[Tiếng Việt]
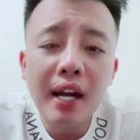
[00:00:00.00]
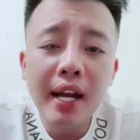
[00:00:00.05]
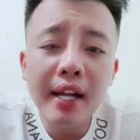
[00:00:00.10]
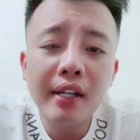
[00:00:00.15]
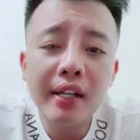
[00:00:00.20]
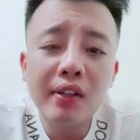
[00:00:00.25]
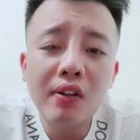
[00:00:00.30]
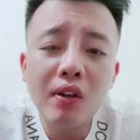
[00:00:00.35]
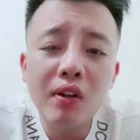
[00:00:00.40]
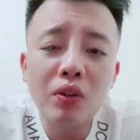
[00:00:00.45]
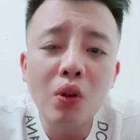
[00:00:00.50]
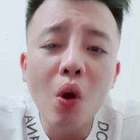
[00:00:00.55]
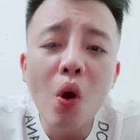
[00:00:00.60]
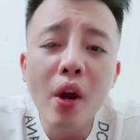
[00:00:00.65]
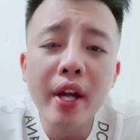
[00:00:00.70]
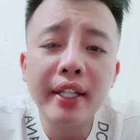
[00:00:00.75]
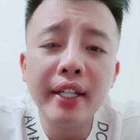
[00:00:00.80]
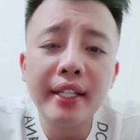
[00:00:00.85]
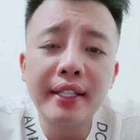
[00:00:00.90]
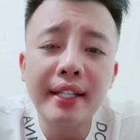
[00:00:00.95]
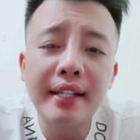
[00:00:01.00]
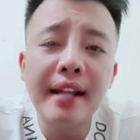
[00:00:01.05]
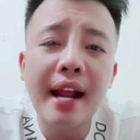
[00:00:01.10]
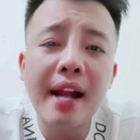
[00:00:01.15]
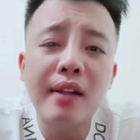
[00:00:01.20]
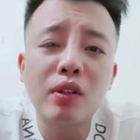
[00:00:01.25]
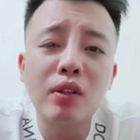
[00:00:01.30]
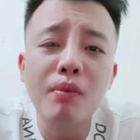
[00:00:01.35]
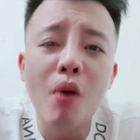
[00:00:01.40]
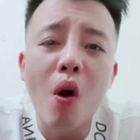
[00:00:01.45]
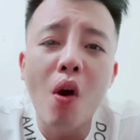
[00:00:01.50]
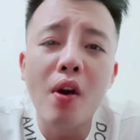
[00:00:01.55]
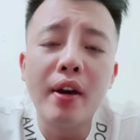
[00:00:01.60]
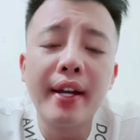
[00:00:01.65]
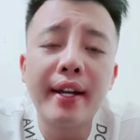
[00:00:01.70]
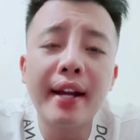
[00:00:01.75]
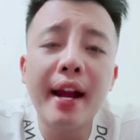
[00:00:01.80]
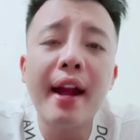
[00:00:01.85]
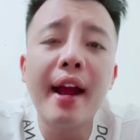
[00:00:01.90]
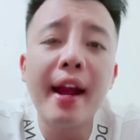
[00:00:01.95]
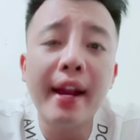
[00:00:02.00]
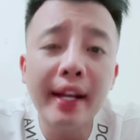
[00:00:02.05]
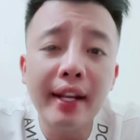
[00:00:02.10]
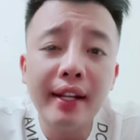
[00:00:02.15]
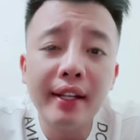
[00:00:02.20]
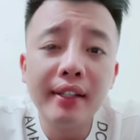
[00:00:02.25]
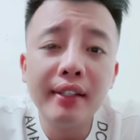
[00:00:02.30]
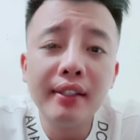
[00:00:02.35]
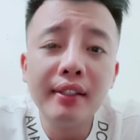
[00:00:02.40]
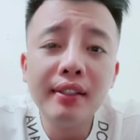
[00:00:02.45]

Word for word: đấy còn tôi thì sẵn sàng tôi bỏ người khác ngay